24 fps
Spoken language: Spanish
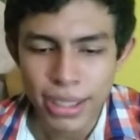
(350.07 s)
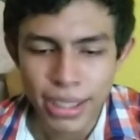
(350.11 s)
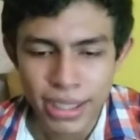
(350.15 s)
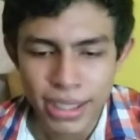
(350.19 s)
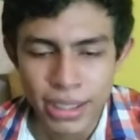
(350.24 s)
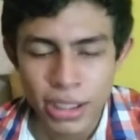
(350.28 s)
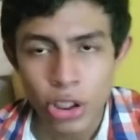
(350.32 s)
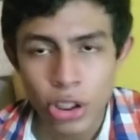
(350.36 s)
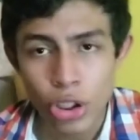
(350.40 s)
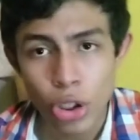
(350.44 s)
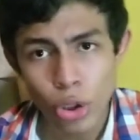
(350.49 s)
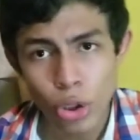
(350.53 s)

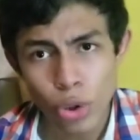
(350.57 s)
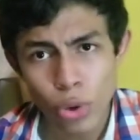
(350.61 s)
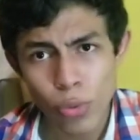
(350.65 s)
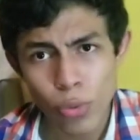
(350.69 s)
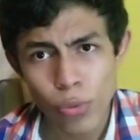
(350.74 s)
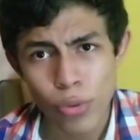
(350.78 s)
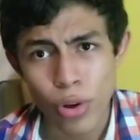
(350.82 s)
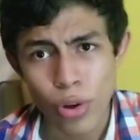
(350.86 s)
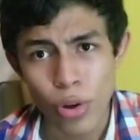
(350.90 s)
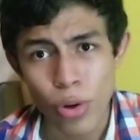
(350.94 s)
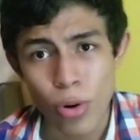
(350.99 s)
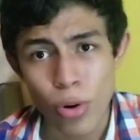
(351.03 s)
si yo
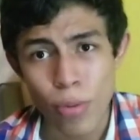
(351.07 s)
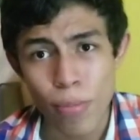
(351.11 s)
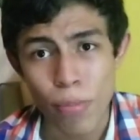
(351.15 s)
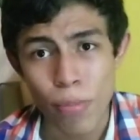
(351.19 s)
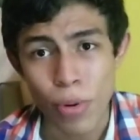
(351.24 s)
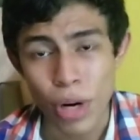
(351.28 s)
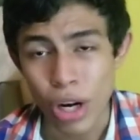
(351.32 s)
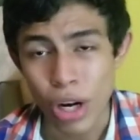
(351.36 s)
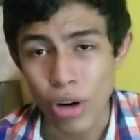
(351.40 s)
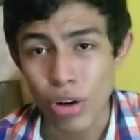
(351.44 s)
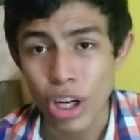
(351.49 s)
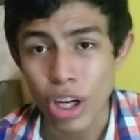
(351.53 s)
sufro por
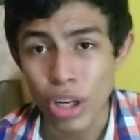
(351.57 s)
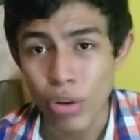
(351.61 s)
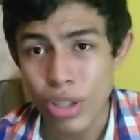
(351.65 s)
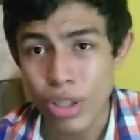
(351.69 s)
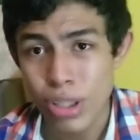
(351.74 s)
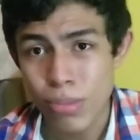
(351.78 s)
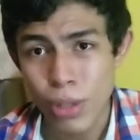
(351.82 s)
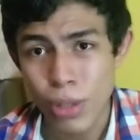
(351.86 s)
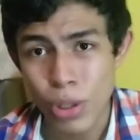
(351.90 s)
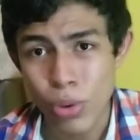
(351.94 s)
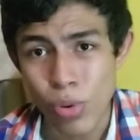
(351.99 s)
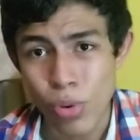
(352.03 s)
algo que no es
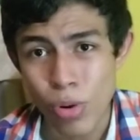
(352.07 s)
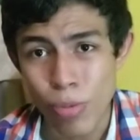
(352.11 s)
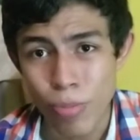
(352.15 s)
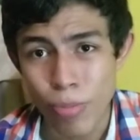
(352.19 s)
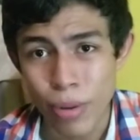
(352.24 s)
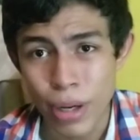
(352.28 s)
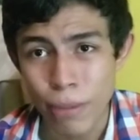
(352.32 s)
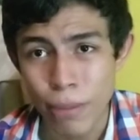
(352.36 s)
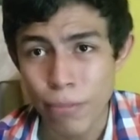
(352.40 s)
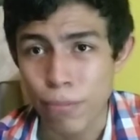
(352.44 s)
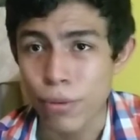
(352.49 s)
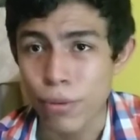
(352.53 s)
mi
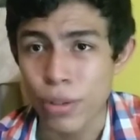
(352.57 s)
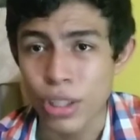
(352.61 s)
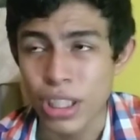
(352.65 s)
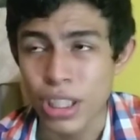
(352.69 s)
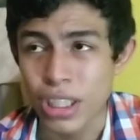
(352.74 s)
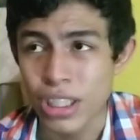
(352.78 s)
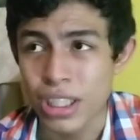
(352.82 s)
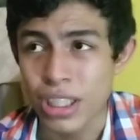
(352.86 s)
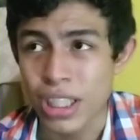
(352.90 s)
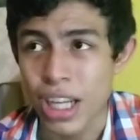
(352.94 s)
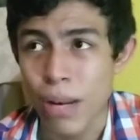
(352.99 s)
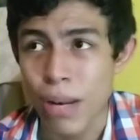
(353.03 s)
culpa,
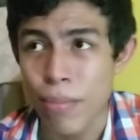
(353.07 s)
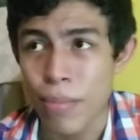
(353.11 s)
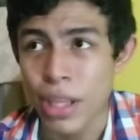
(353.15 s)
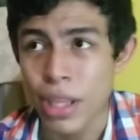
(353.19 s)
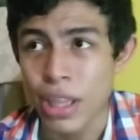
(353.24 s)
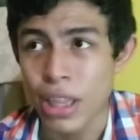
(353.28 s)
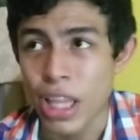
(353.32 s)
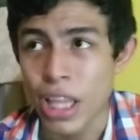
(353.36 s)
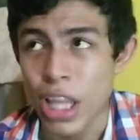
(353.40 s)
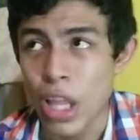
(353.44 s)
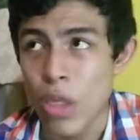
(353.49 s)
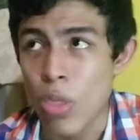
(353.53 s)
pues
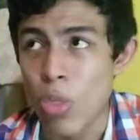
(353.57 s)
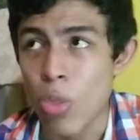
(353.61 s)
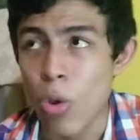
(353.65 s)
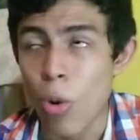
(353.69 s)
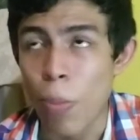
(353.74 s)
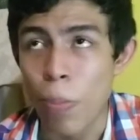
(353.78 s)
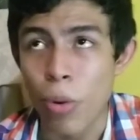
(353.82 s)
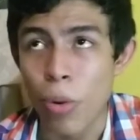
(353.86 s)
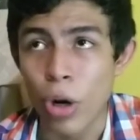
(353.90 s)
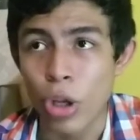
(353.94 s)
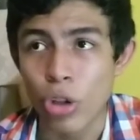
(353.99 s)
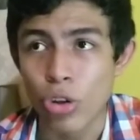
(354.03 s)
realmente no
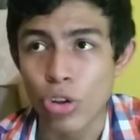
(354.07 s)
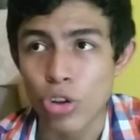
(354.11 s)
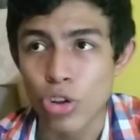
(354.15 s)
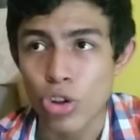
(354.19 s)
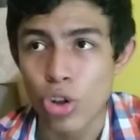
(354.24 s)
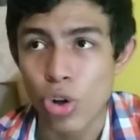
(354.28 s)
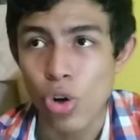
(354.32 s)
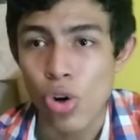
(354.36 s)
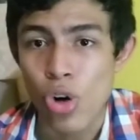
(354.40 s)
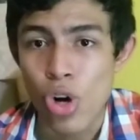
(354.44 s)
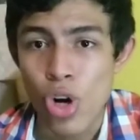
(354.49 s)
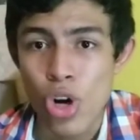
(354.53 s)
puedo
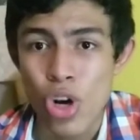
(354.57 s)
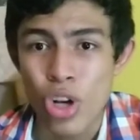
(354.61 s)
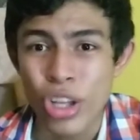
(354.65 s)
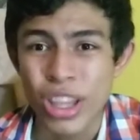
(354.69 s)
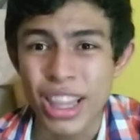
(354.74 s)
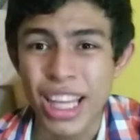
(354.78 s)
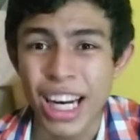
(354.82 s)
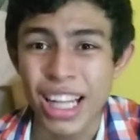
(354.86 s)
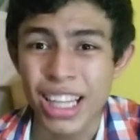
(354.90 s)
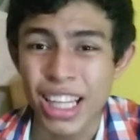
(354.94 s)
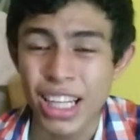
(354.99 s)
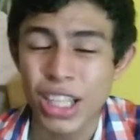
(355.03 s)
yo
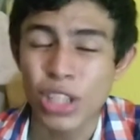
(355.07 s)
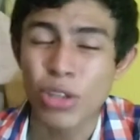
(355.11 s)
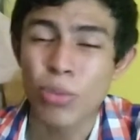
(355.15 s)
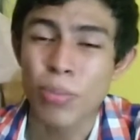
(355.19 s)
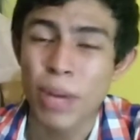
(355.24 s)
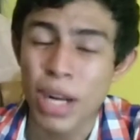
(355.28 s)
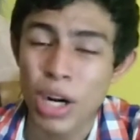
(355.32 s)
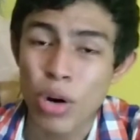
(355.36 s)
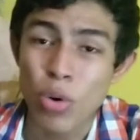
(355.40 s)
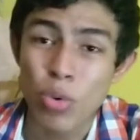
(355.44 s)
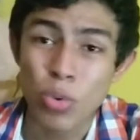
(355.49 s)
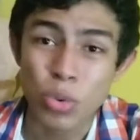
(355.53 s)
tratar de tomar
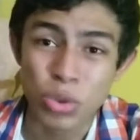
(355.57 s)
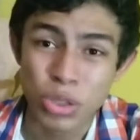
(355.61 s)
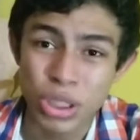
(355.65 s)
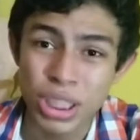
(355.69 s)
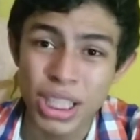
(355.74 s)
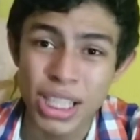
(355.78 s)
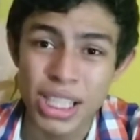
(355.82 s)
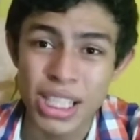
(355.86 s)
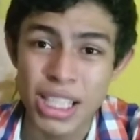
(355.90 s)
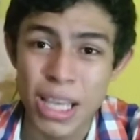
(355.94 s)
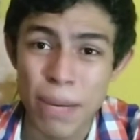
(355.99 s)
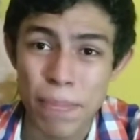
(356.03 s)

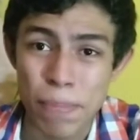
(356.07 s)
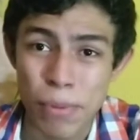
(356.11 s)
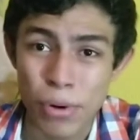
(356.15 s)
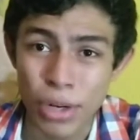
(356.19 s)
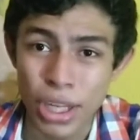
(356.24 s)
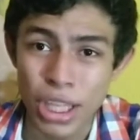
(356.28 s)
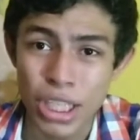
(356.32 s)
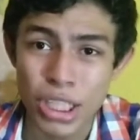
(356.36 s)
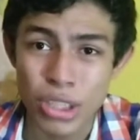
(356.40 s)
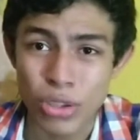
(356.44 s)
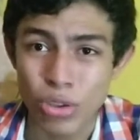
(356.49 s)
justicia por esto.